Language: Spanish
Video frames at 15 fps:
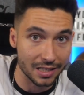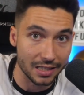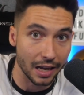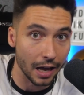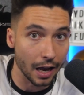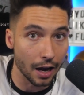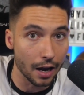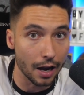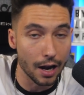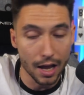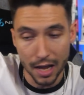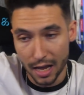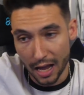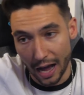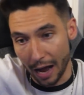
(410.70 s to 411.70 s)
al,
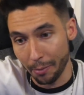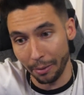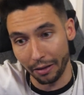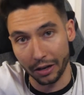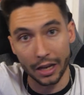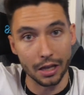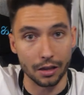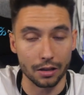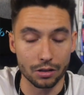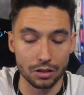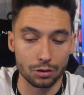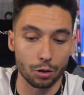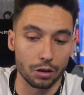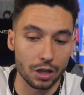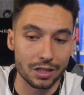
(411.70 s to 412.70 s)
Madrid.
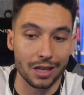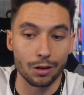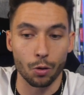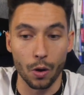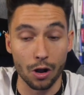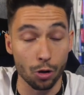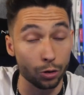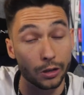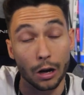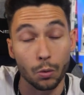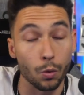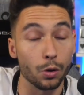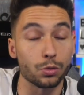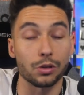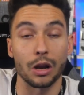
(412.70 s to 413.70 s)
Entonces, que Juan contra el
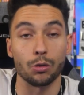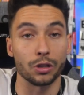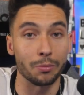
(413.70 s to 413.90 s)
Wolves en la última